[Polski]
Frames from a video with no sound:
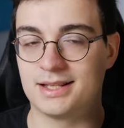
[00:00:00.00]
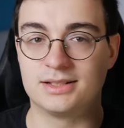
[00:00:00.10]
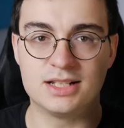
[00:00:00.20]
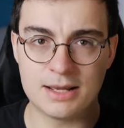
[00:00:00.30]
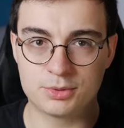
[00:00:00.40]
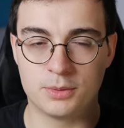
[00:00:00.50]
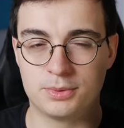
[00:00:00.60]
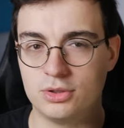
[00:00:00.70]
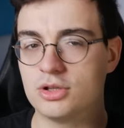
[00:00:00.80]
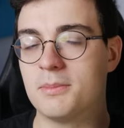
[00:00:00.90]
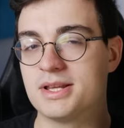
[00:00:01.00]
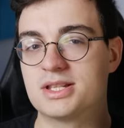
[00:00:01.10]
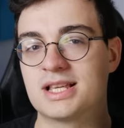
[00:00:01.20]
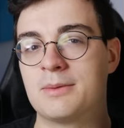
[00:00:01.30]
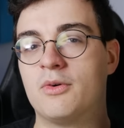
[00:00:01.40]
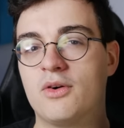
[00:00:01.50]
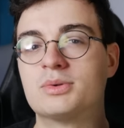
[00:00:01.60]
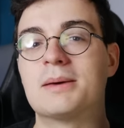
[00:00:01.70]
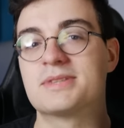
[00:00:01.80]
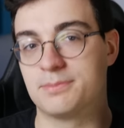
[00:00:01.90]
a nie laptop, no to będzie zajmował
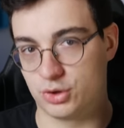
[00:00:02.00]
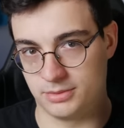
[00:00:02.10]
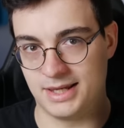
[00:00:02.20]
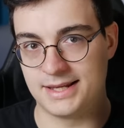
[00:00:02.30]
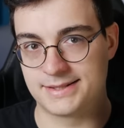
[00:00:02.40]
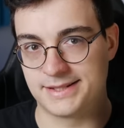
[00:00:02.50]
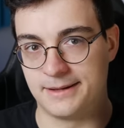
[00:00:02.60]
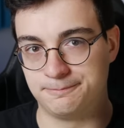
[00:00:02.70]
nam sporo miejsca.